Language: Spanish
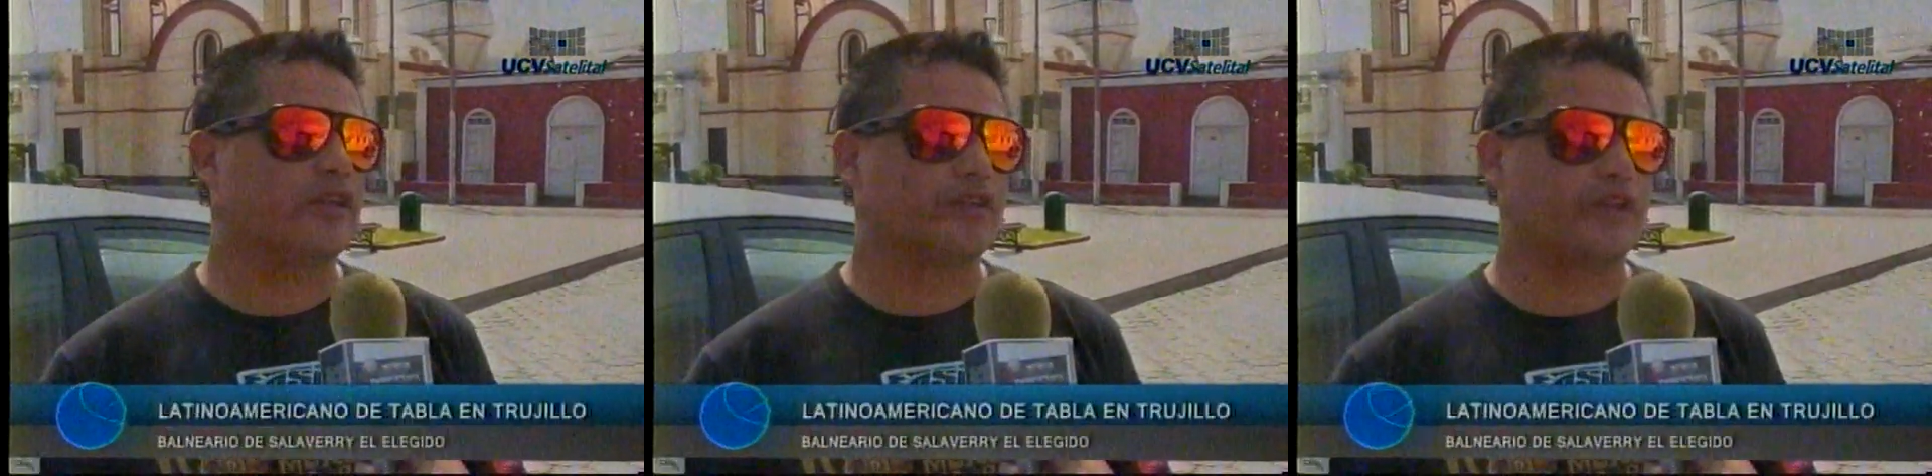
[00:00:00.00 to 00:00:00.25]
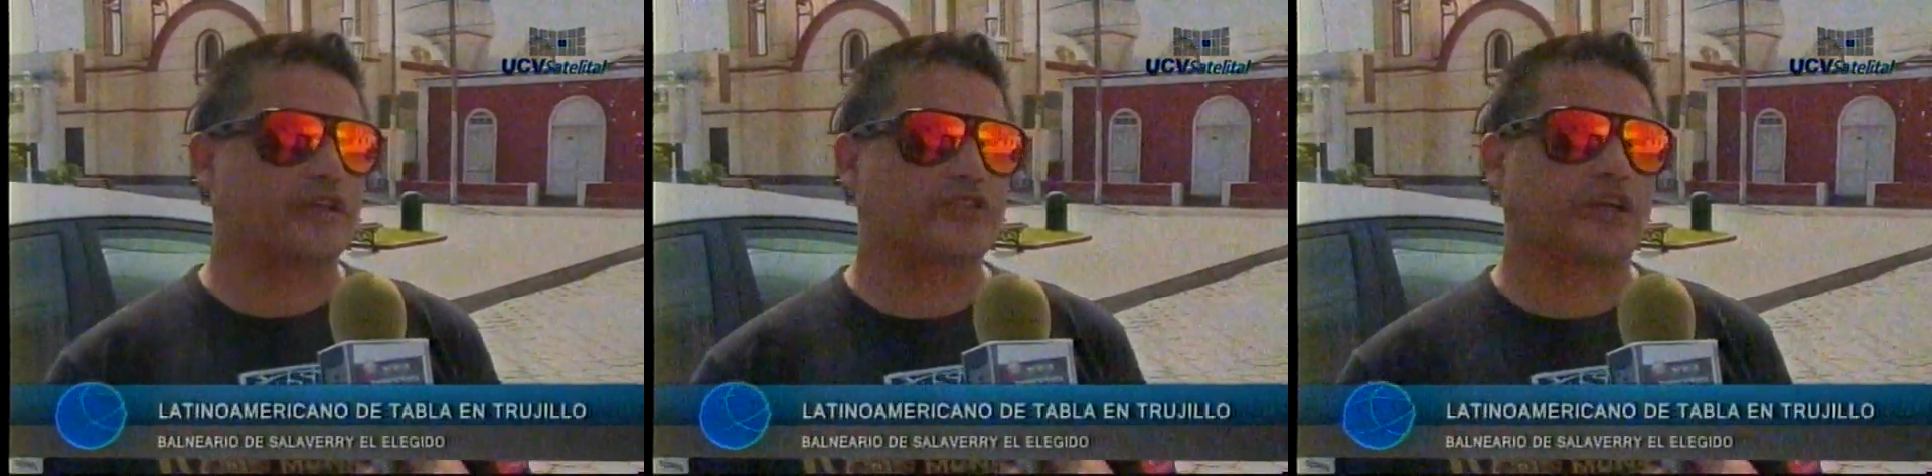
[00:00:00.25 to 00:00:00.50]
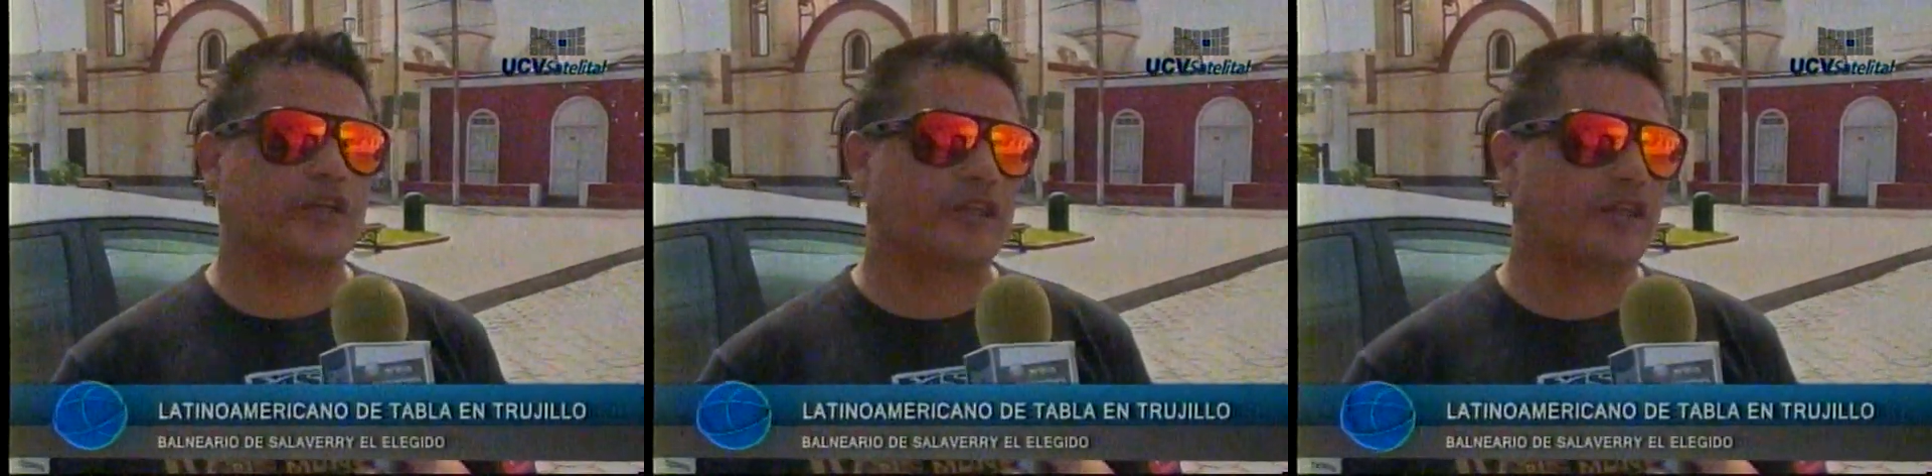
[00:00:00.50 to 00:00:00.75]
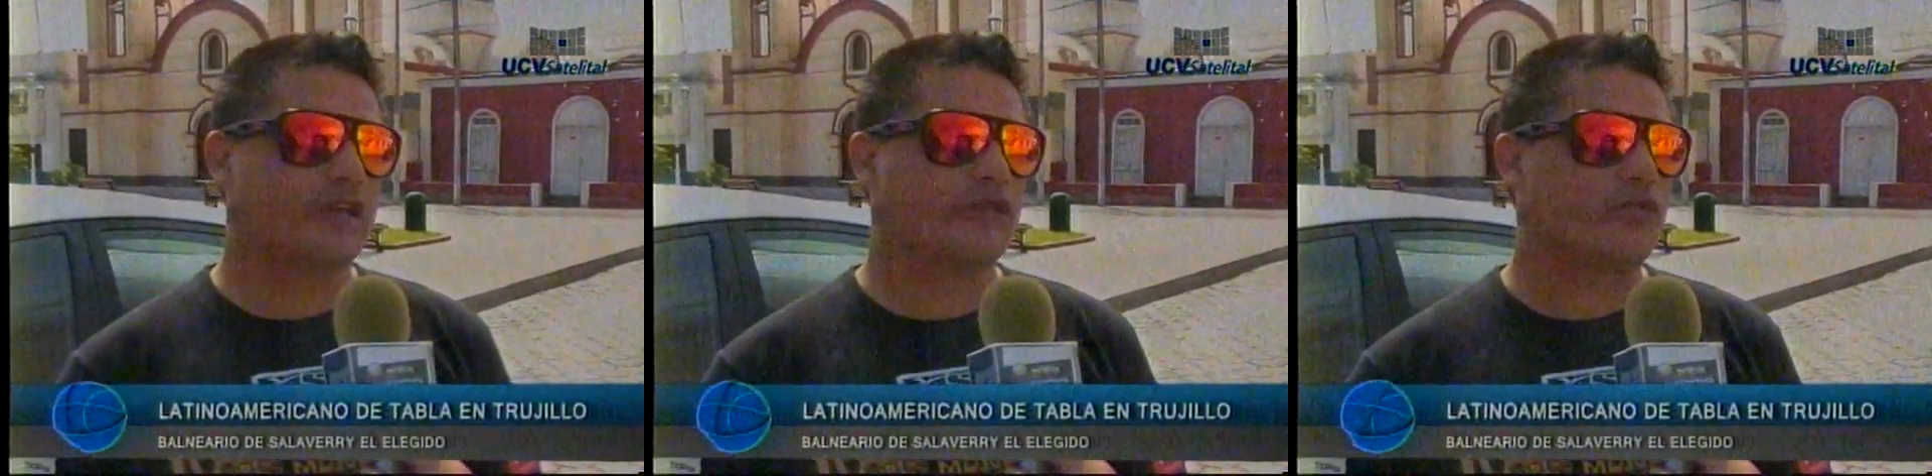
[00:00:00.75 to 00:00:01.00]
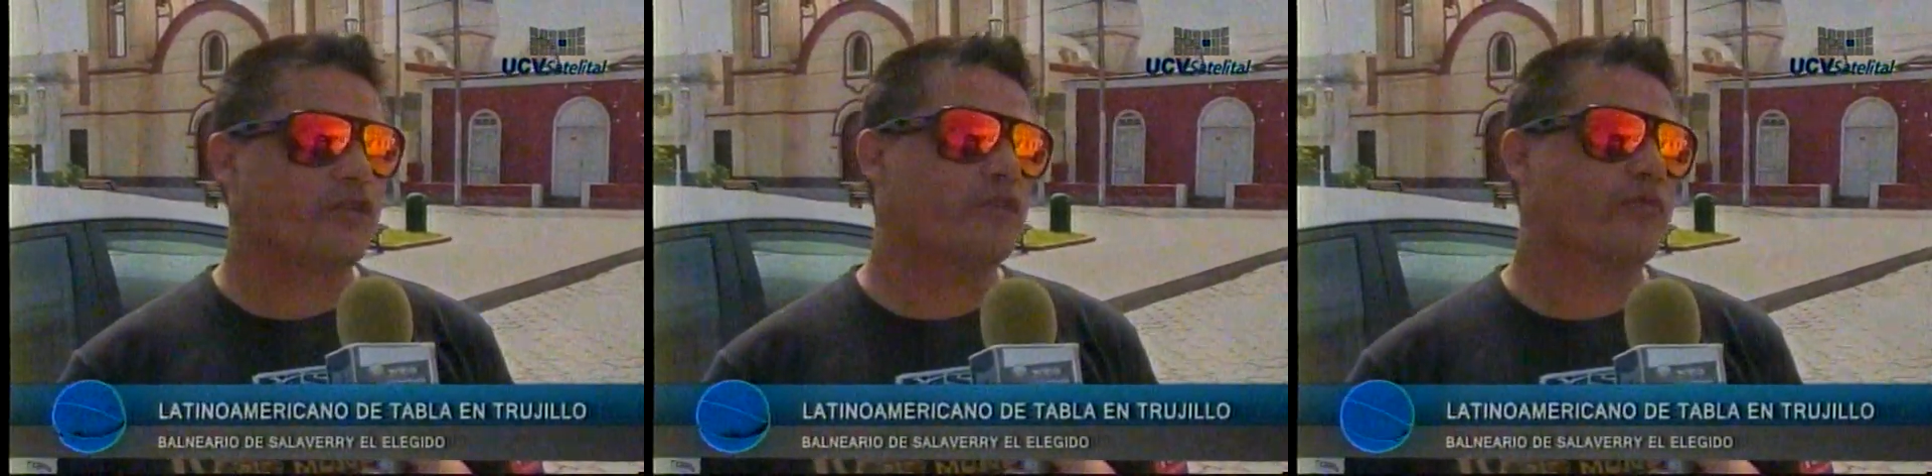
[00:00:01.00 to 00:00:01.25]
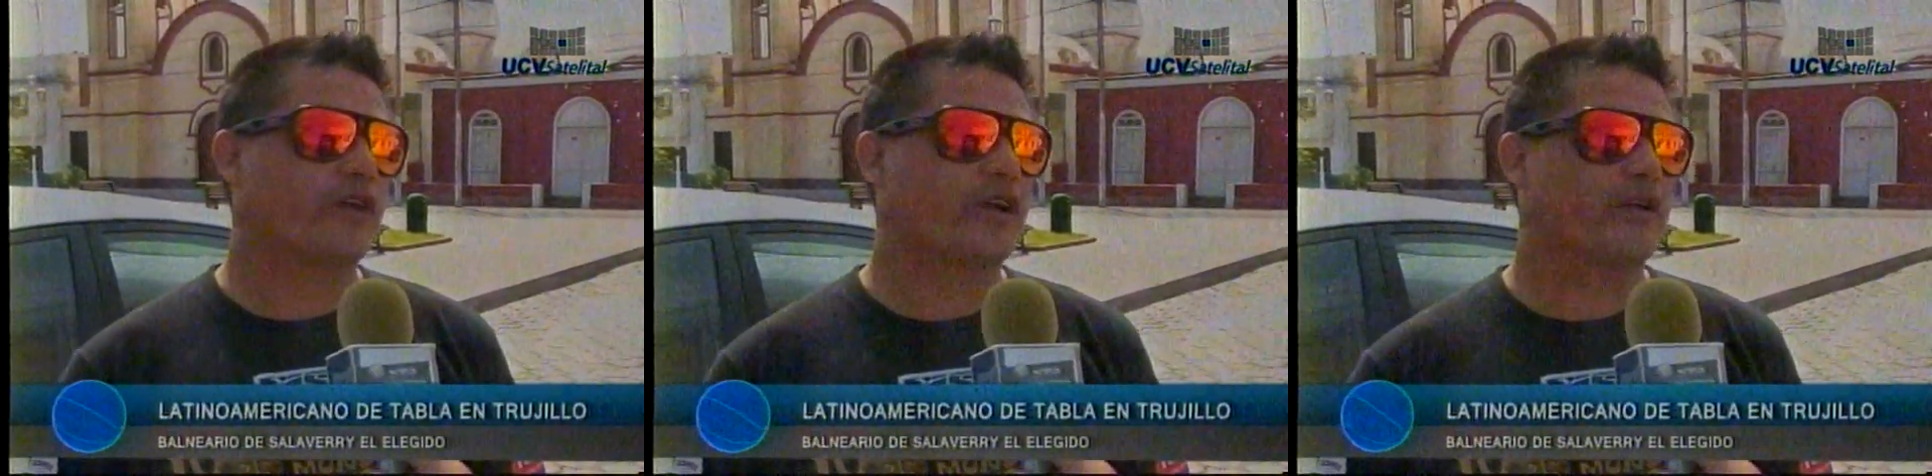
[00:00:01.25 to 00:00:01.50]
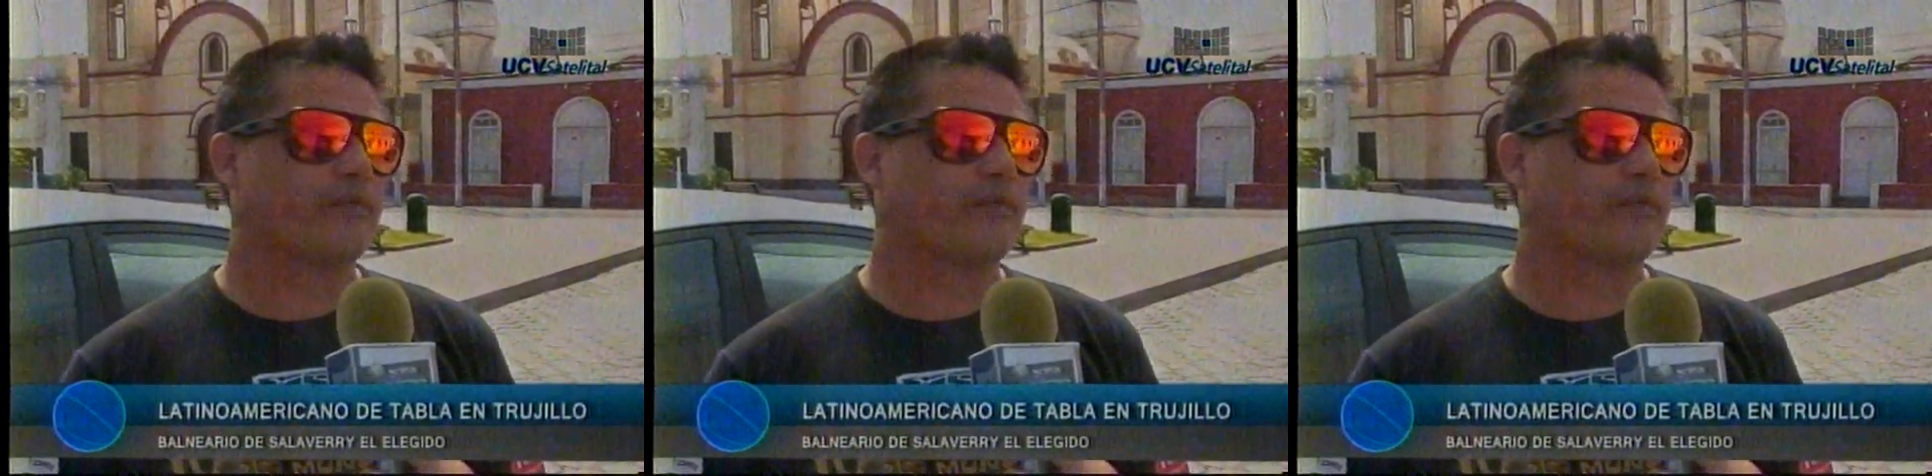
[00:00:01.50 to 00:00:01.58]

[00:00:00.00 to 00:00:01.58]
que se genere turismo acá.